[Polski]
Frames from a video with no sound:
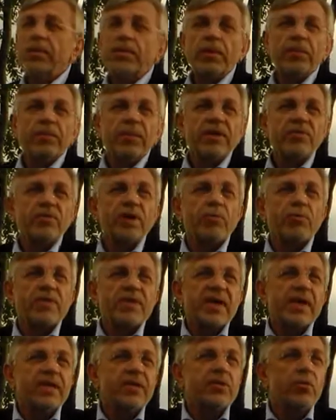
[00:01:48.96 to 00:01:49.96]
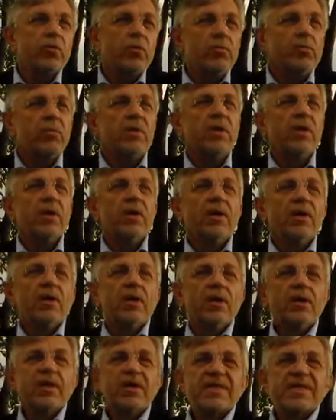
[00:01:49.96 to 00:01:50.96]
bym powiedział, centrum
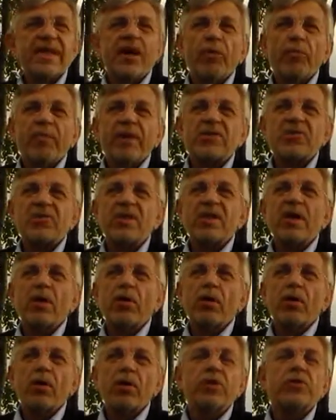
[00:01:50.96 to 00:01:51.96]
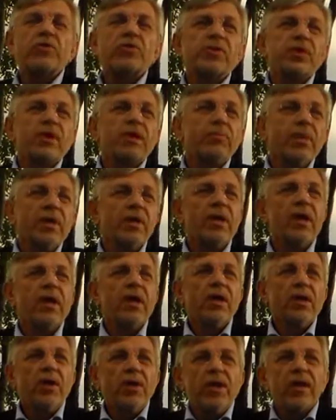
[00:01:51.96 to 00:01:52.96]
Y, zaopatrzenia okolicznych gmin
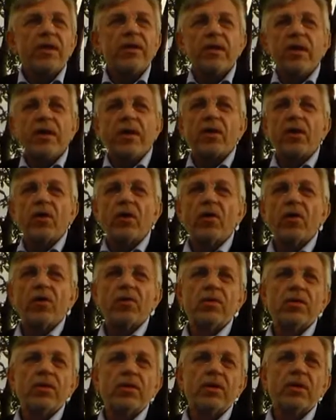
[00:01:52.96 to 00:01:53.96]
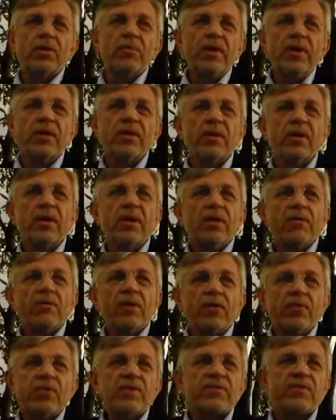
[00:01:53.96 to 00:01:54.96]
i nie tylko y, gmin
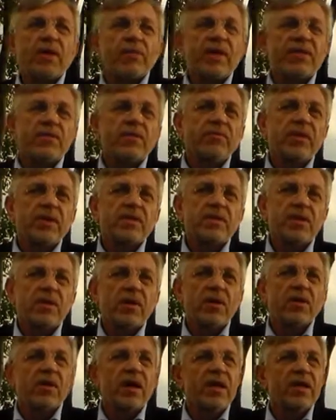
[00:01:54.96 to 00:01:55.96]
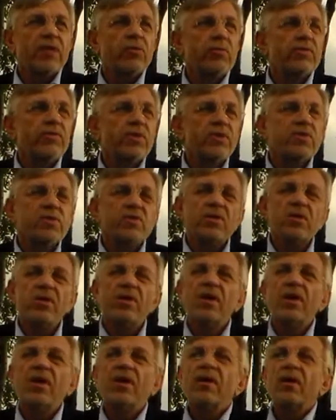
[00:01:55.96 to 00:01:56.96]
województwa mazowieckiego, ale również
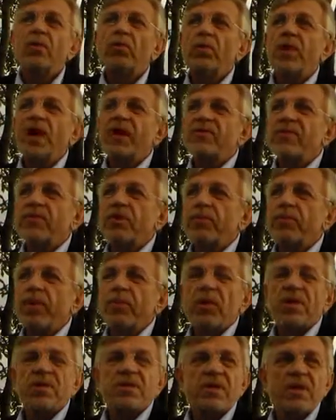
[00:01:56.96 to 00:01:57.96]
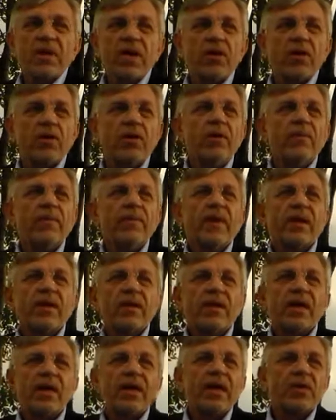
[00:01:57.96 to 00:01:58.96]
i kujawsko-pomorskiego,
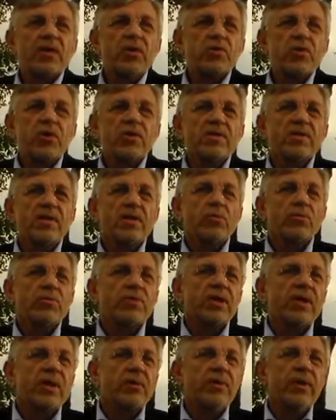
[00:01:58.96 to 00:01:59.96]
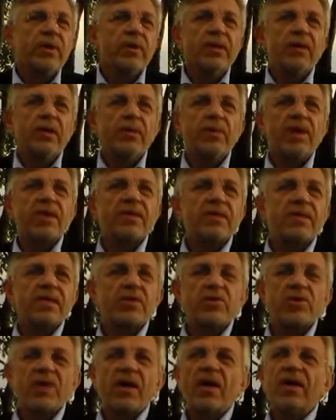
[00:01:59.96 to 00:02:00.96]
te graniczące różne gminy i
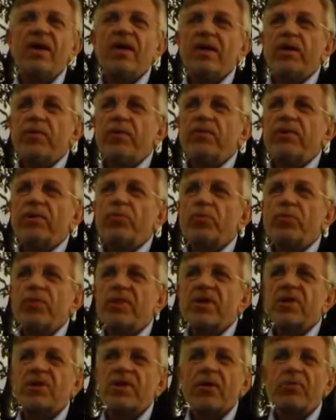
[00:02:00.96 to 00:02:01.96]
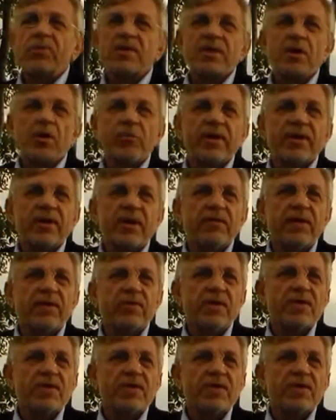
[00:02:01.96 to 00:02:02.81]
miasteczka również tu przyjeżdżają się zaopatrywać,